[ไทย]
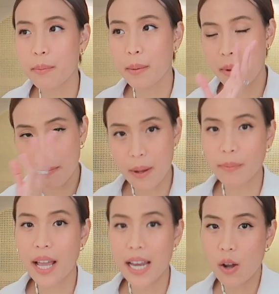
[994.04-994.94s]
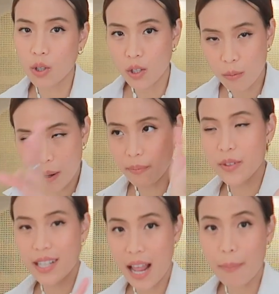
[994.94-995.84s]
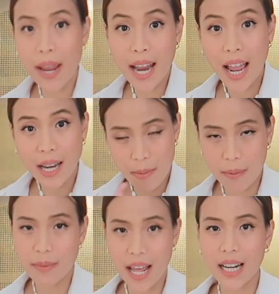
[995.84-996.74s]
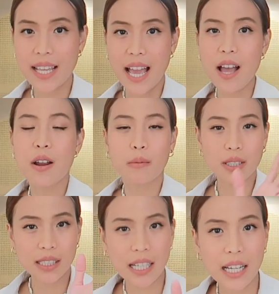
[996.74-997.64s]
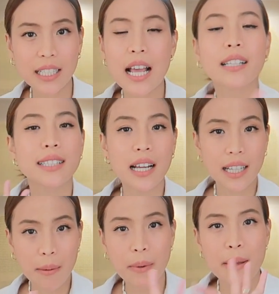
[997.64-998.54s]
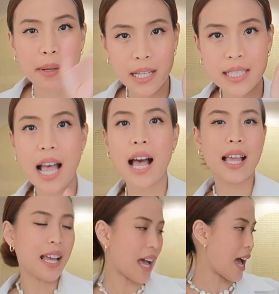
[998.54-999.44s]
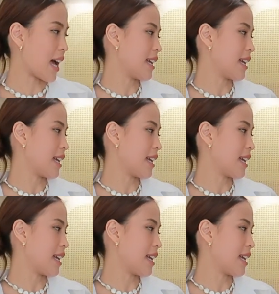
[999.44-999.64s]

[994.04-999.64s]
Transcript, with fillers: มันเป็นแบบไหนเราก็ต้องแบบรับให้ได้ในแบบนั้นอะไรเงี้ย เพราะฉะนั้นสั่งทำใหม่ไปเลยจ้ะอะ